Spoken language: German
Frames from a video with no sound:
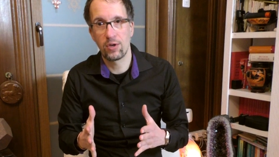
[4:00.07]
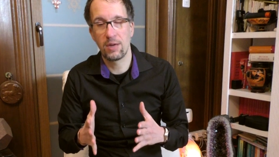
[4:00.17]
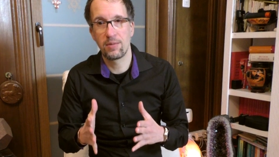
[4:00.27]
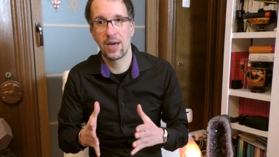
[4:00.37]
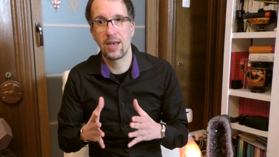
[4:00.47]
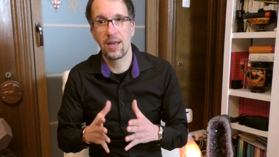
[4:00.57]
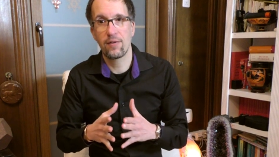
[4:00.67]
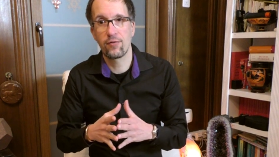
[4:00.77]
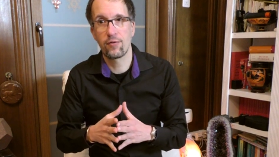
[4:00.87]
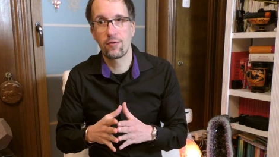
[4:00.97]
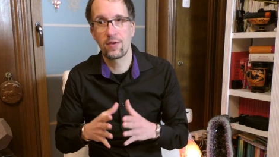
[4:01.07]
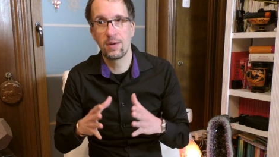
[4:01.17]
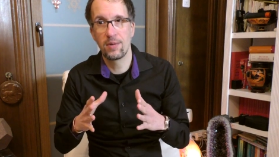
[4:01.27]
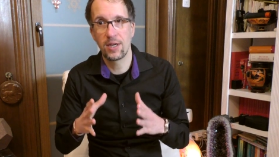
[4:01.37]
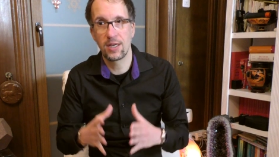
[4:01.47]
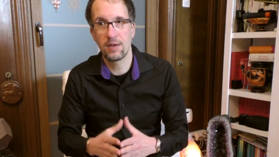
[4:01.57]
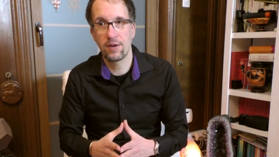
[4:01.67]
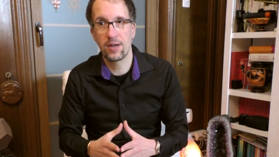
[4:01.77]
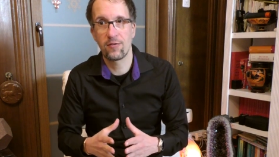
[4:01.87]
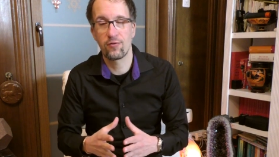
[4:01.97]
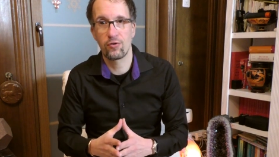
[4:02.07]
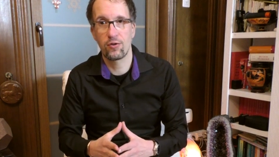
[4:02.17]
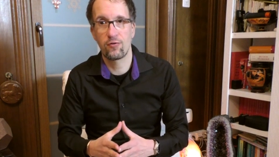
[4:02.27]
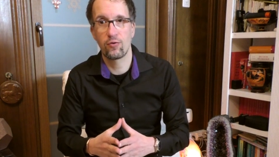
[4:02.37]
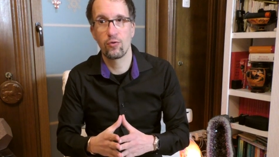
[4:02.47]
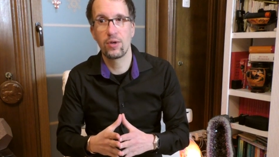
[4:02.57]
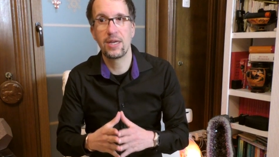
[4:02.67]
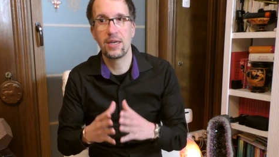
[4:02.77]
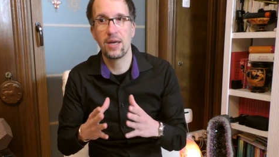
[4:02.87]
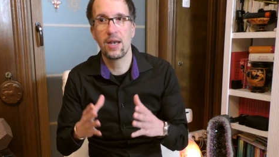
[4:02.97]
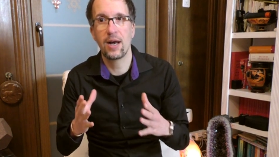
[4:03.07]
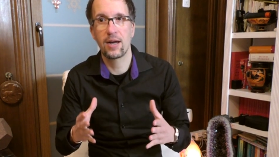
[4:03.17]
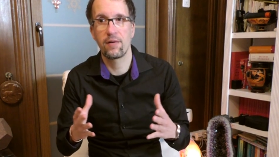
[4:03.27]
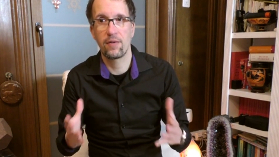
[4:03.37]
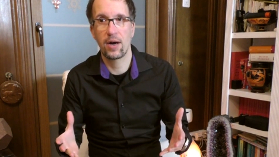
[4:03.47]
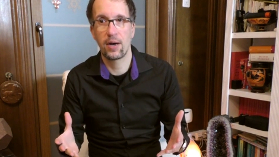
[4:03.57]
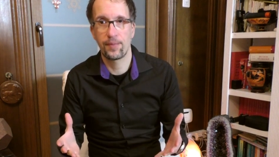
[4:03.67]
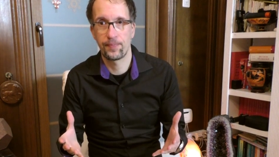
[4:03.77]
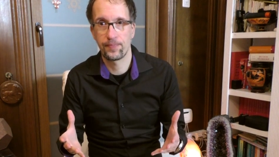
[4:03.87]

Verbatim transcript: dem dein Nervensystem in der jeweiligen Situation in der Lage war.